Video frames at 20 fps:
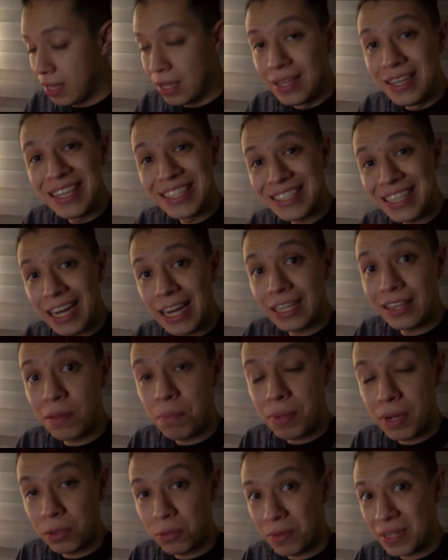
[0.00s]
y es que la
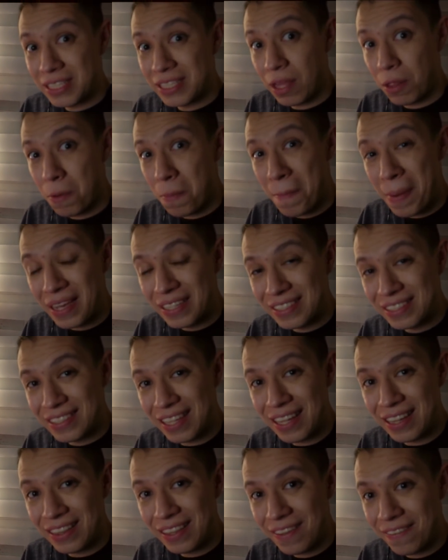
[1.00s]
temperatura ha estado
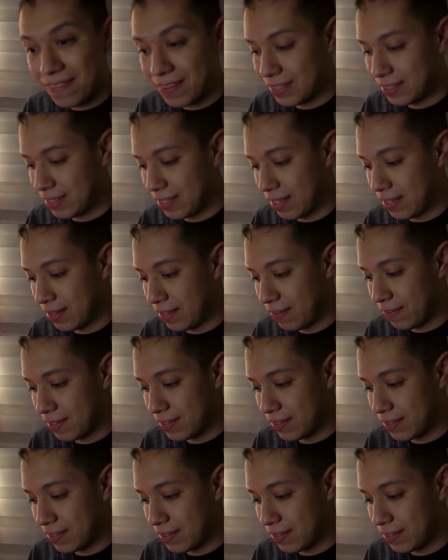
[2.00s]
bastante, bastante,